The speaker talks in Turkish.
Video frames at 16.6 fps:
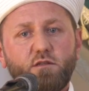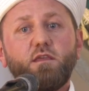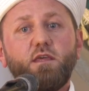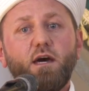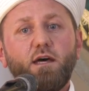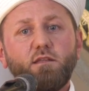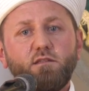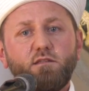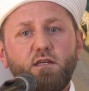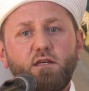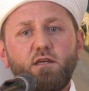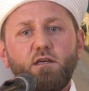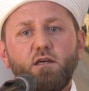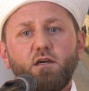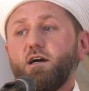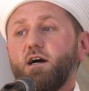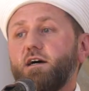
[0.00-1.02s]

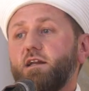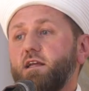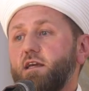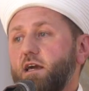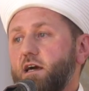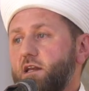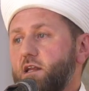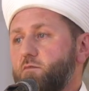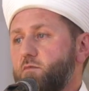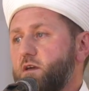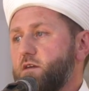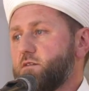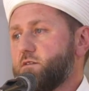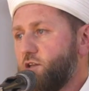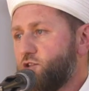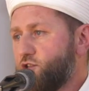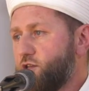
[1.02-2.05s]
kendi
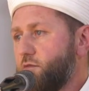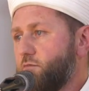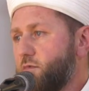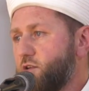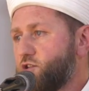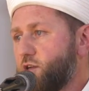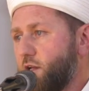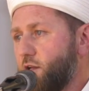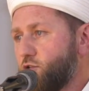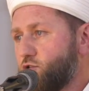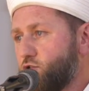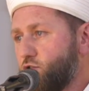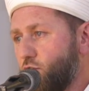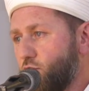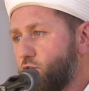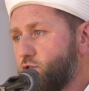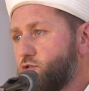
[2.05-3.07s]
kariyerimiz için mi
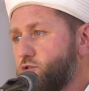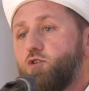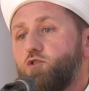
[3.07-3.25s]
çalışıyoruz?